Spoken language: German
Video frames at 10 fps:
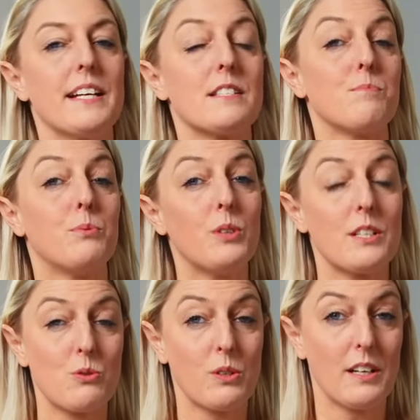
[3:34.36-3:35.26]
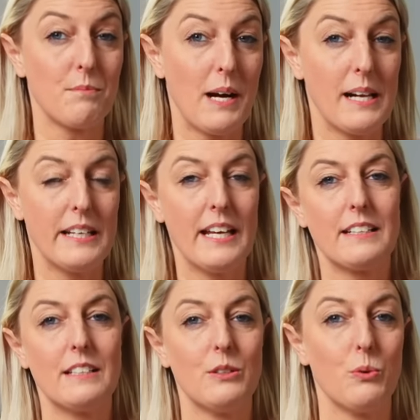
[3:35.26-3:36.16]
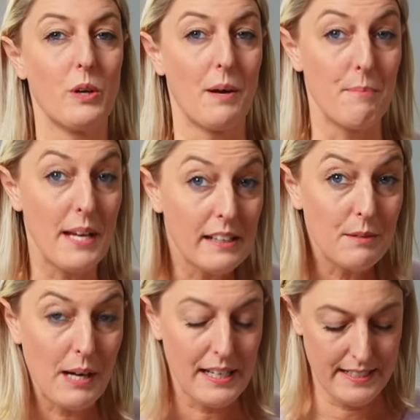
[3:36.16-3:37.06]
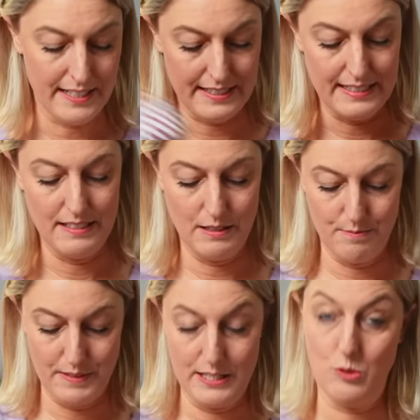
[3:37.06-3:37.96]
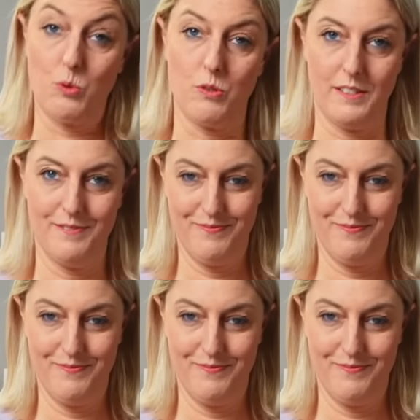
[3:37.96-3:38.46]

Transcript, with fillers: jetzt Puderzucker gemahlen hätten oder Mehl gemahlen hätten, äh, nicht so toll.